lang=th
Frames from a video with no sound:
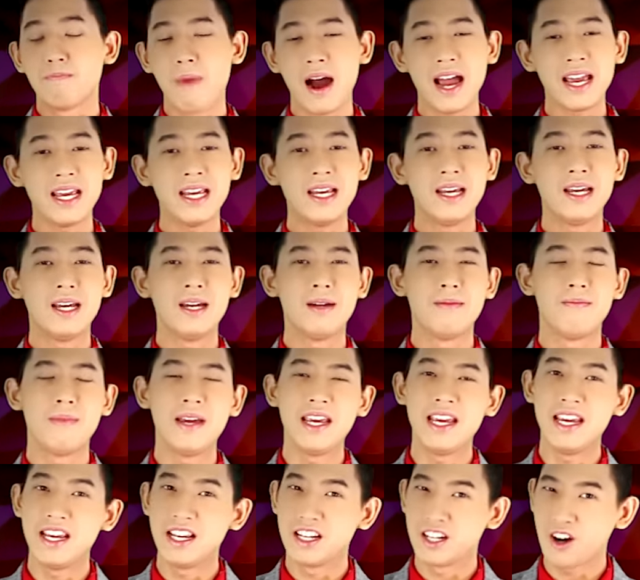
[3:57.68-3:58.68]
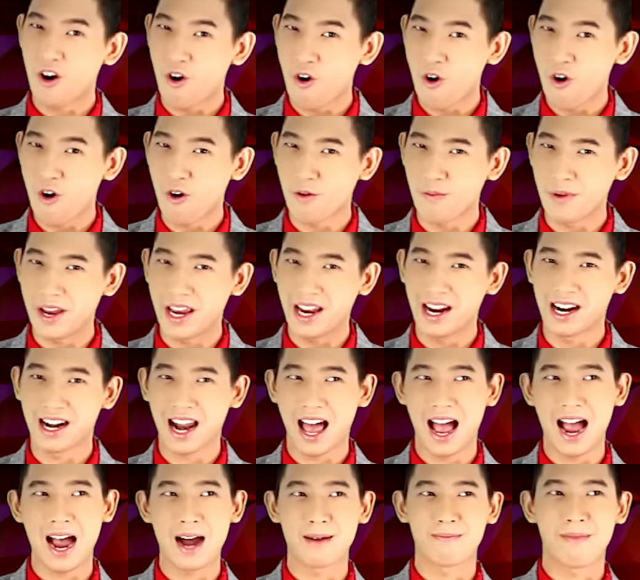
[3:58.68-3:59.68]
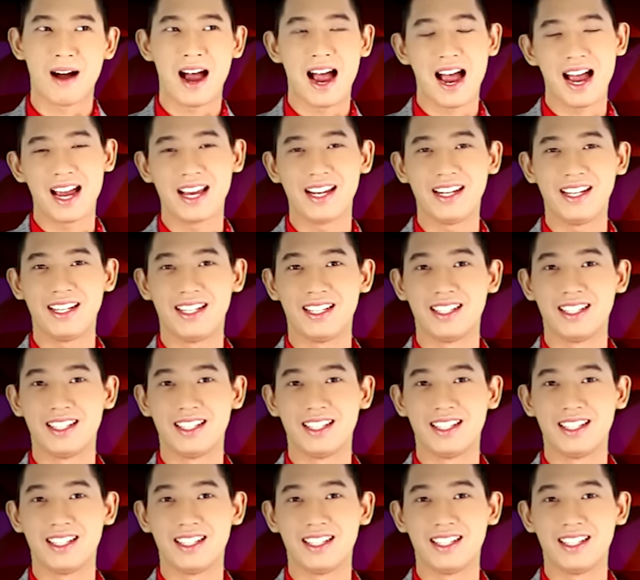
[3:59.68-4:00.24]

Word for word: ไม่มีโชคมีราบให้